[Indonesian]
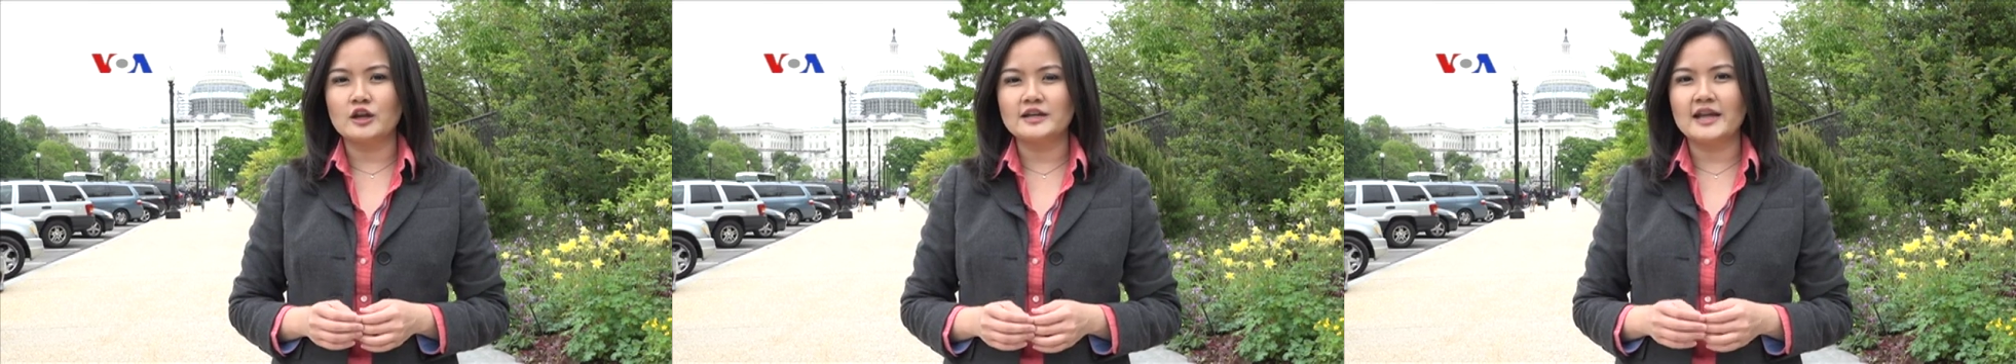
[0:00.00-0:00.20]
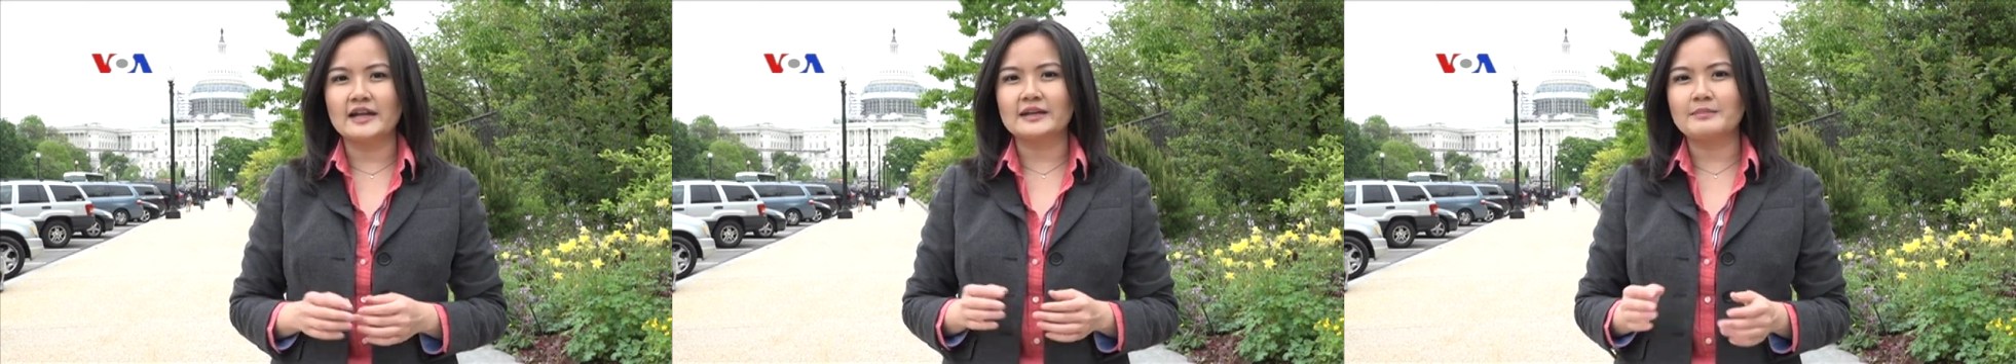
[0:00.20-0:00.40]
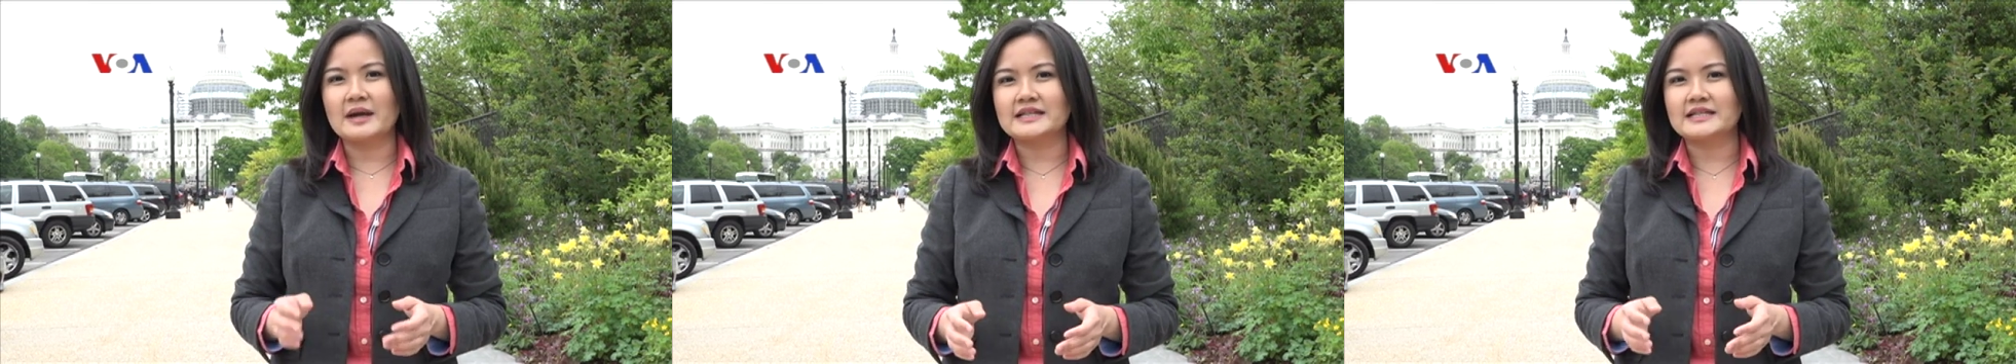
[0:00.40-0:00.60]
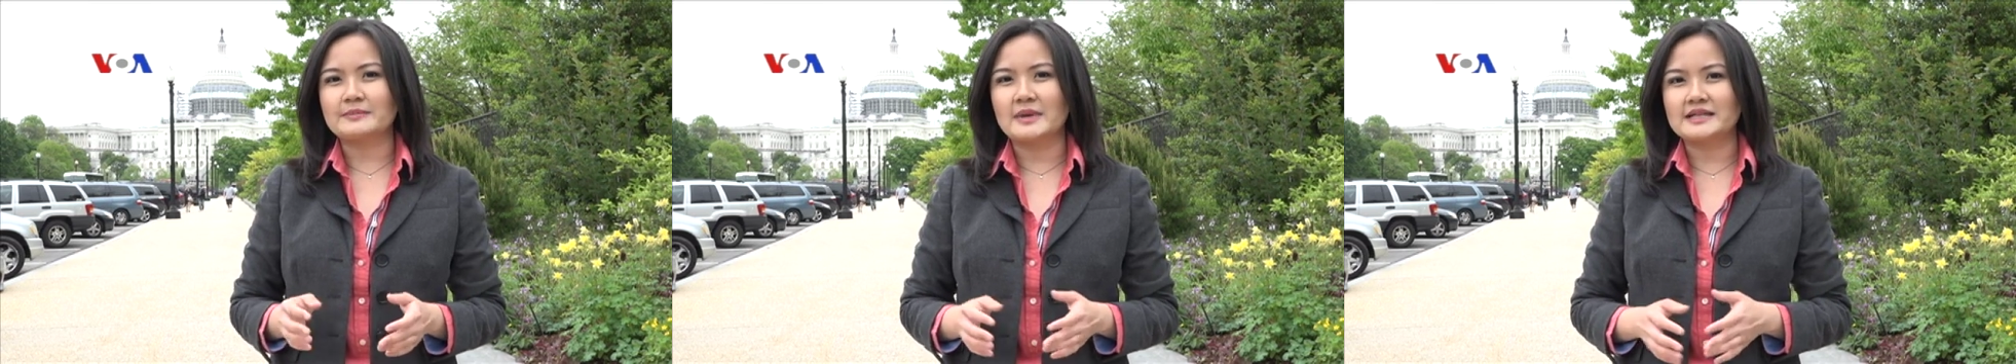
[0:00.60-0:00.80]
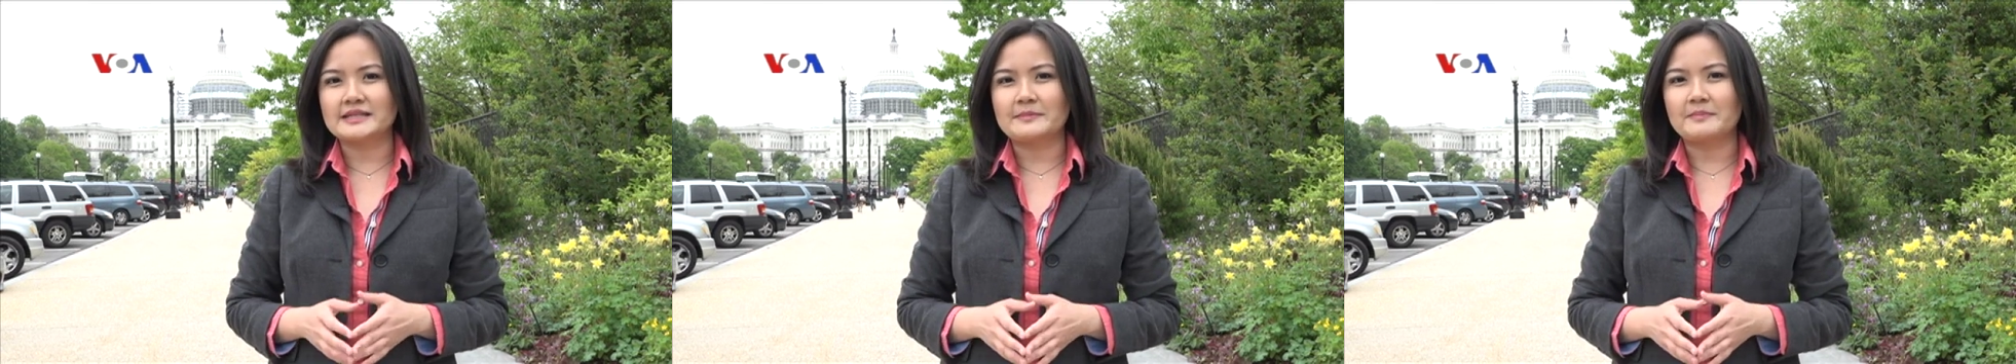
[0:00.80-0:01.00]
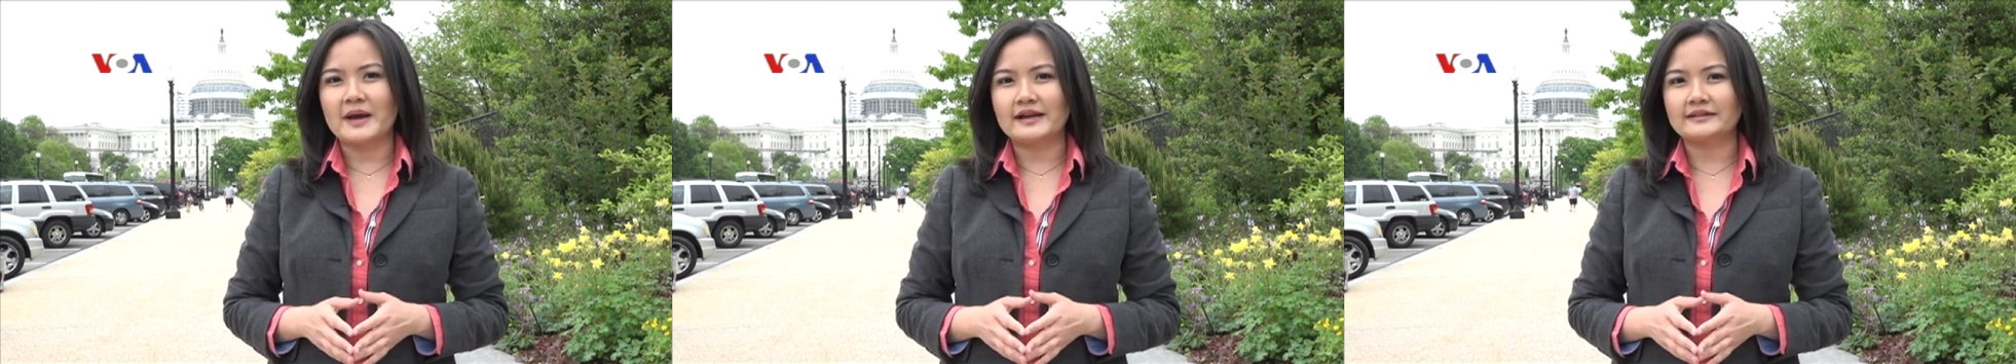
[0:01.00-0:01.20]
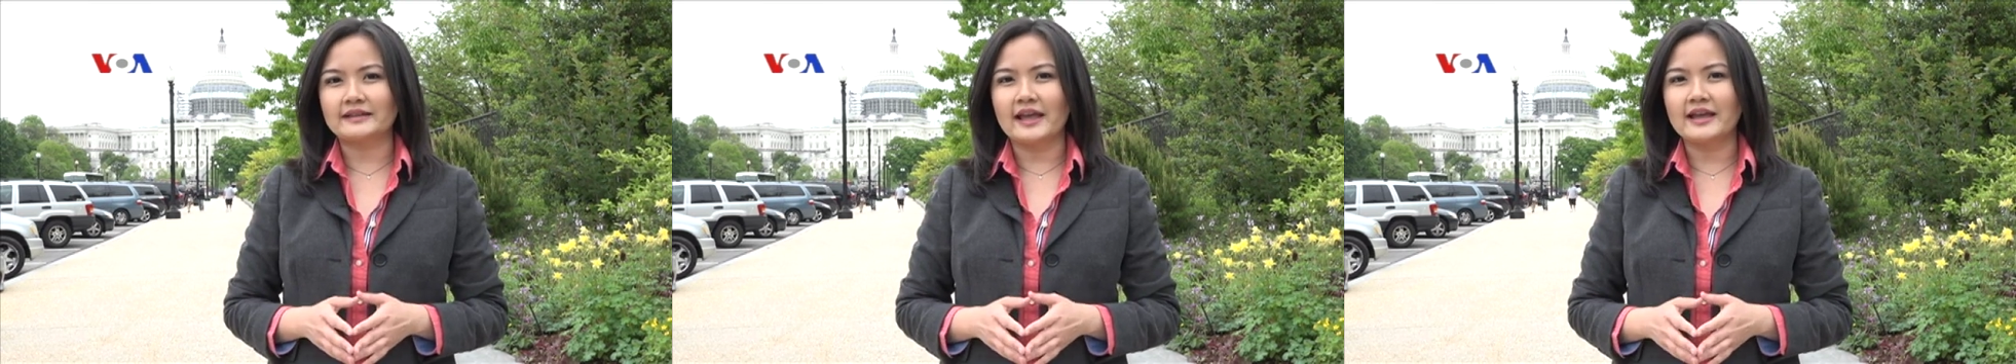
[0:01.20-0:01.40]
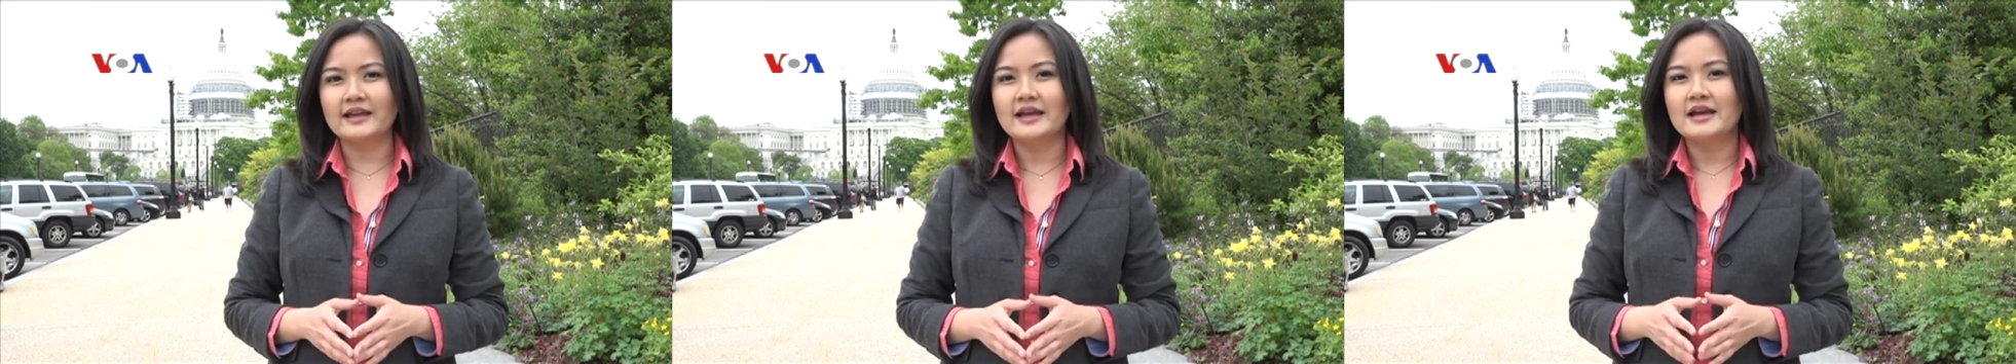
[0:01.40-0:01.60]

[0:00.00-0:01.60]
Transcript: dari masing-masing partai